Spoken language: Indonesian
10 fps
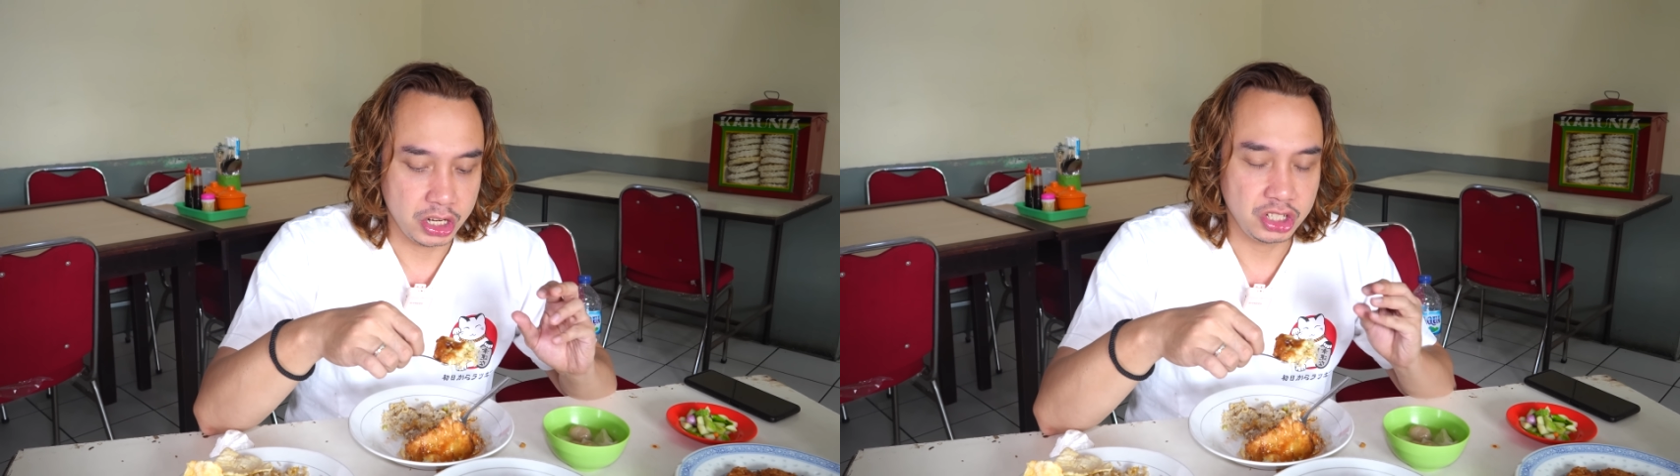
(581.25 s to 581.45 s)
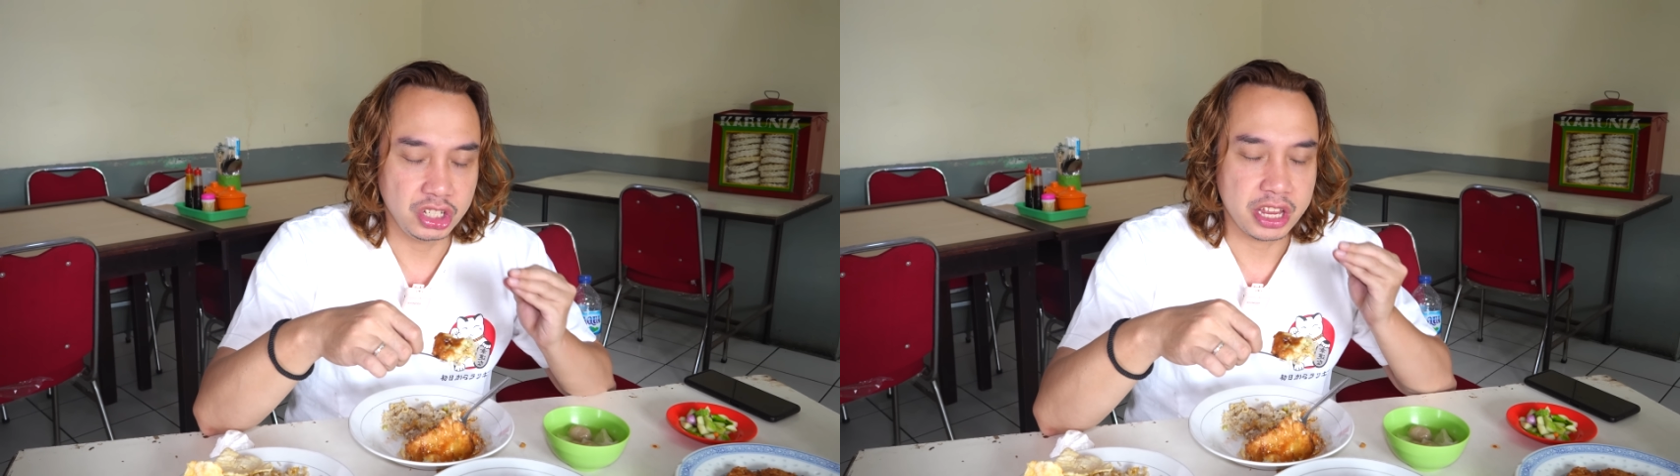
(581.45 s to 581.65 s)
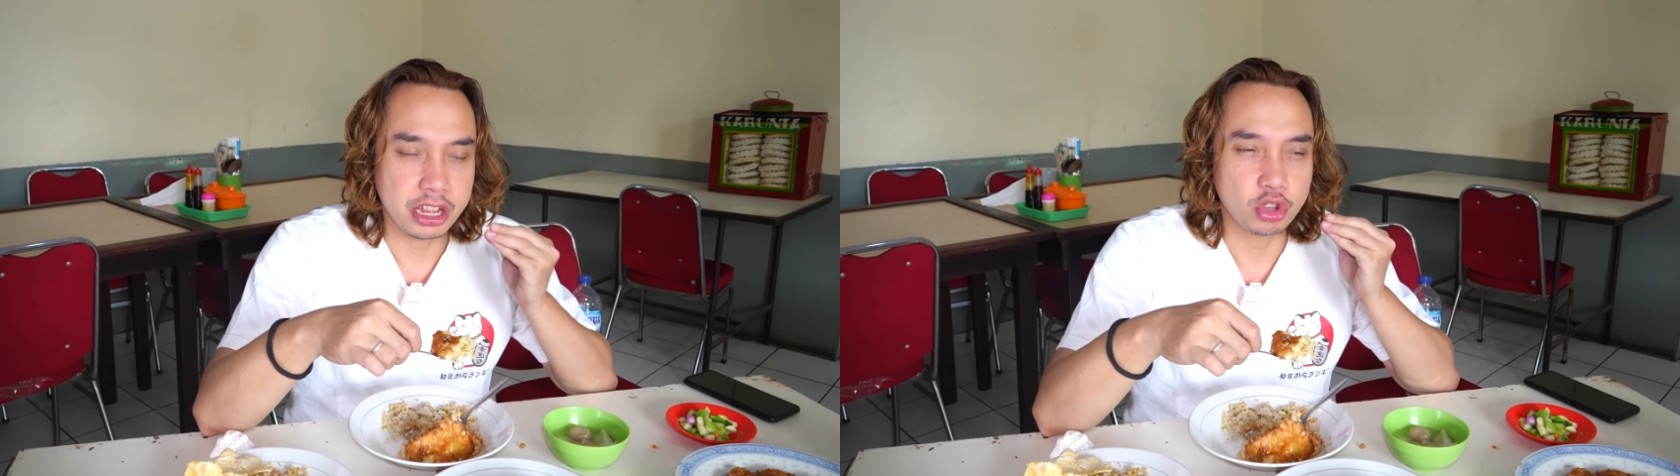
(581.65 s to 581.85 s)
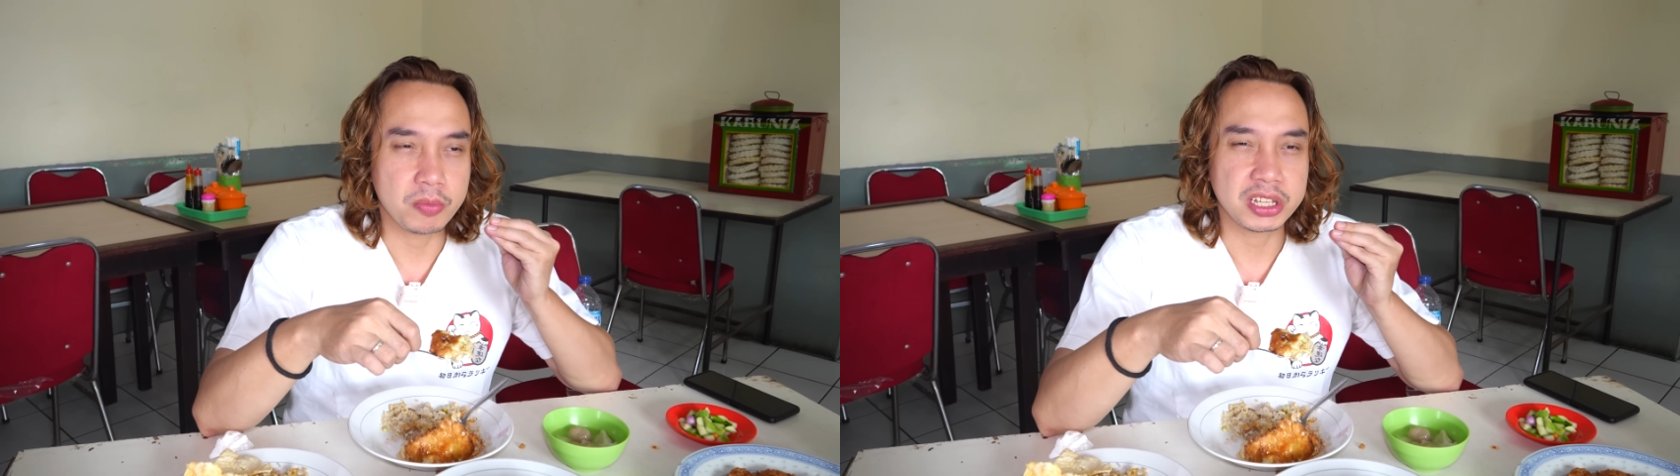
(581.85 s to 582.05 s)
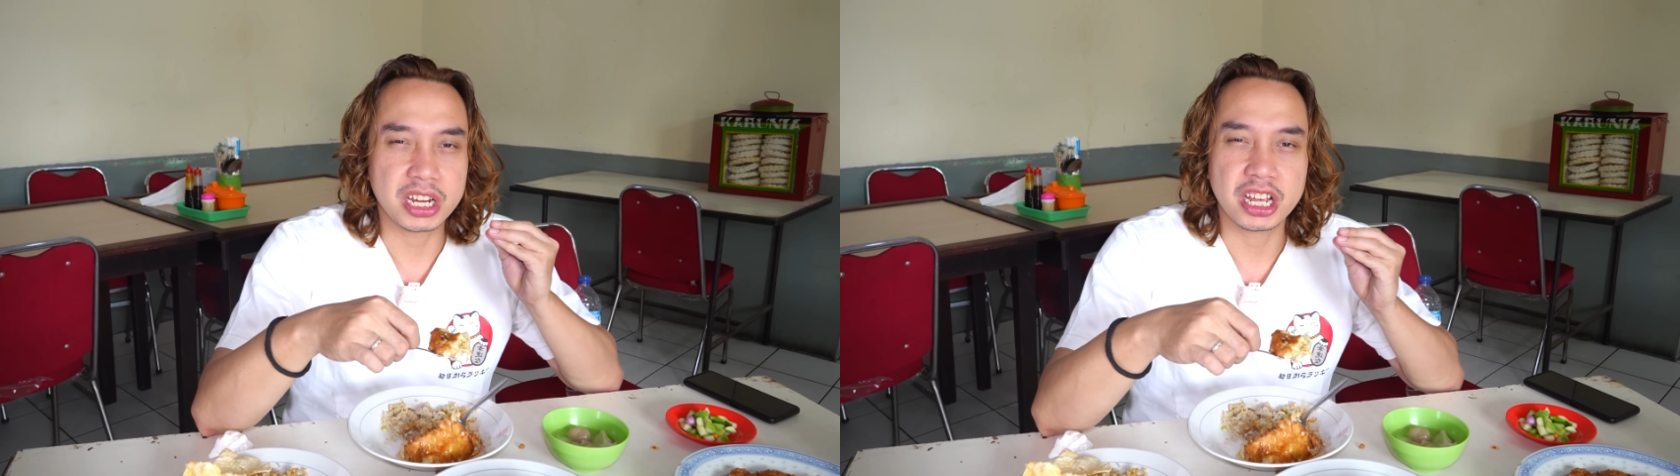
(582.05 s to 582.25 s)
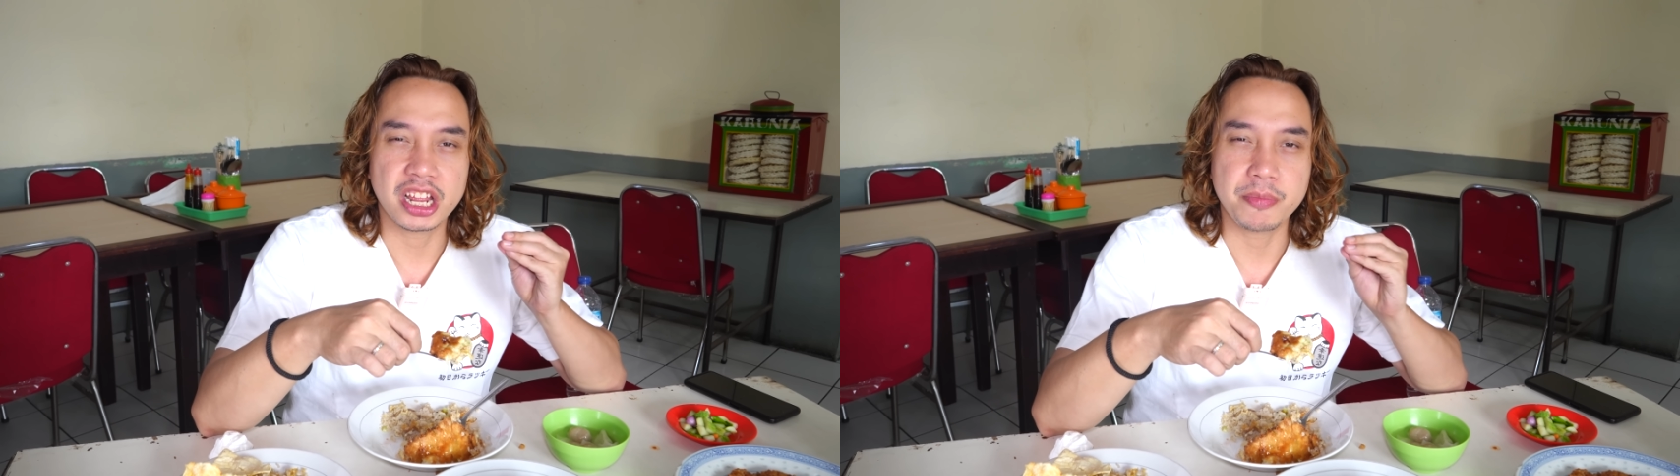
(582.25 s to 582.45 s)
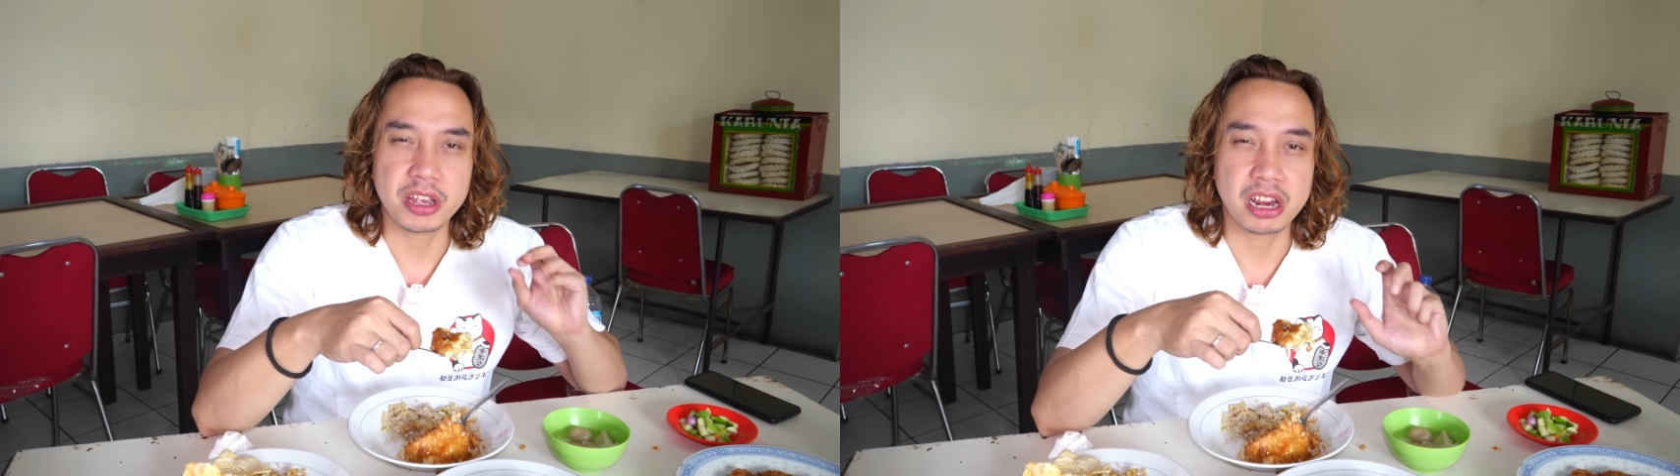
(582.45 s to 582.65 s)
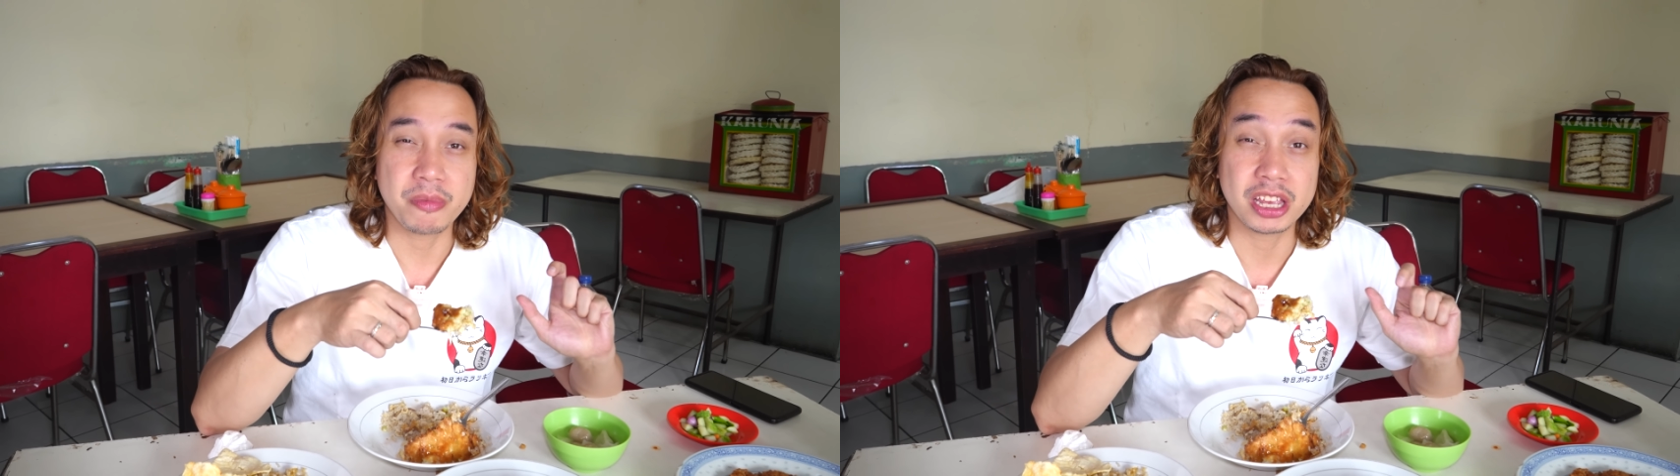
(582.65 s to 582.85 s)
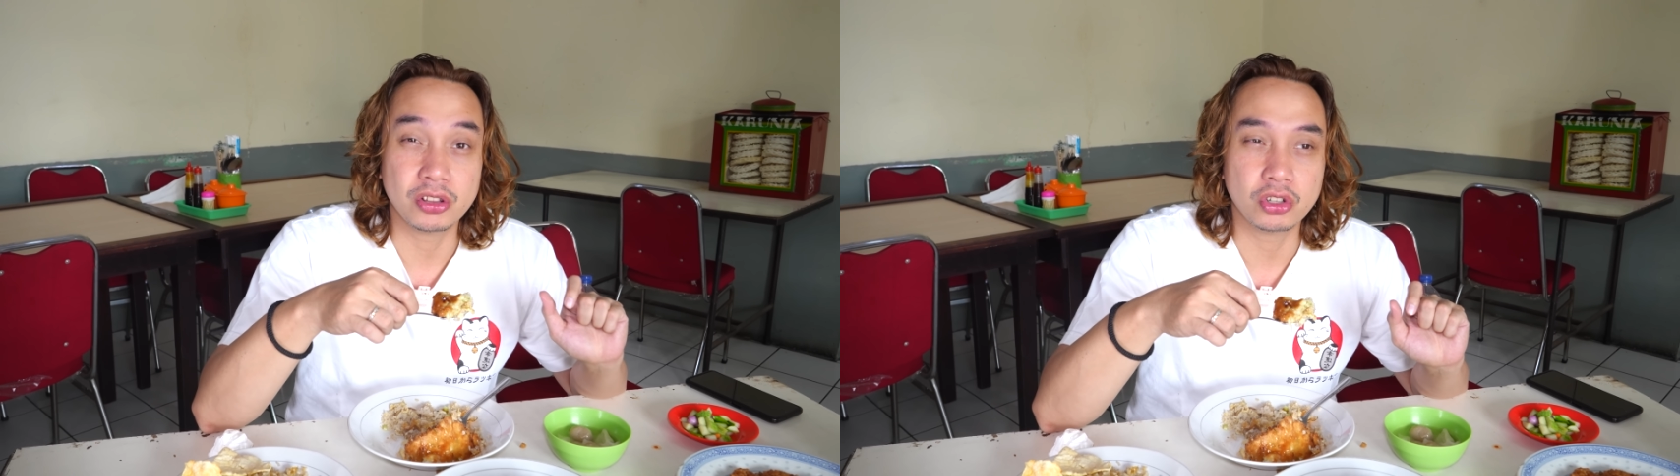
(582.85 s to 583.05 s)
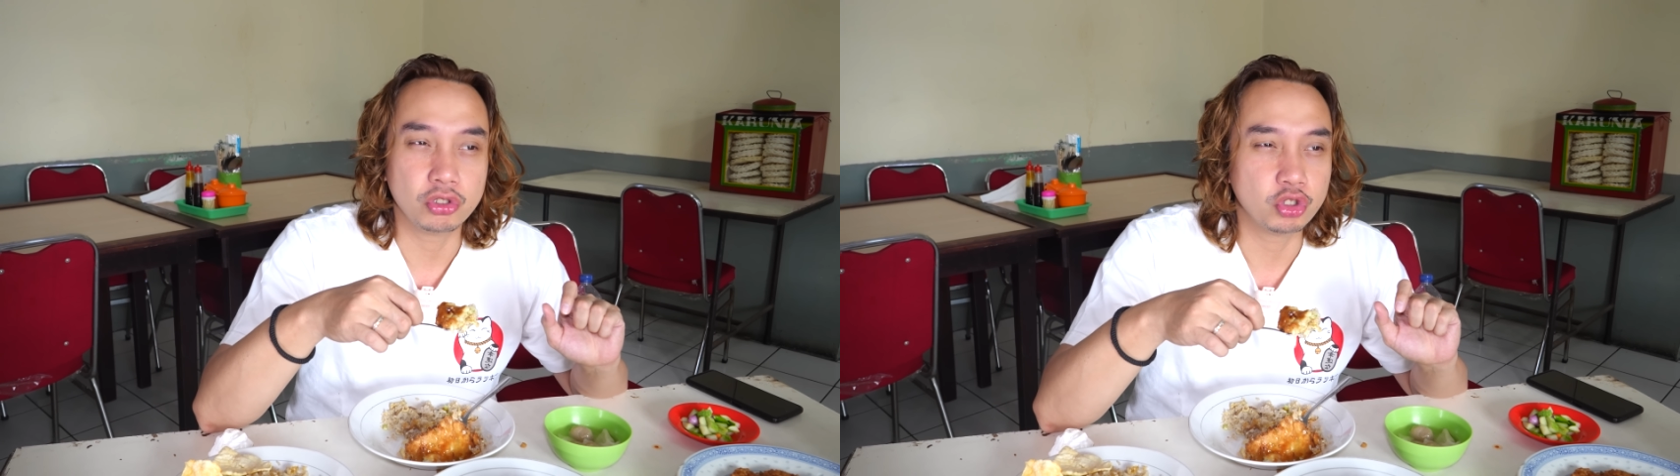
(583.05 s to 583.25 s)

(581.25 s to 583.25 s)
jadi sisanya tuh masih ada creamy-creamy gitu.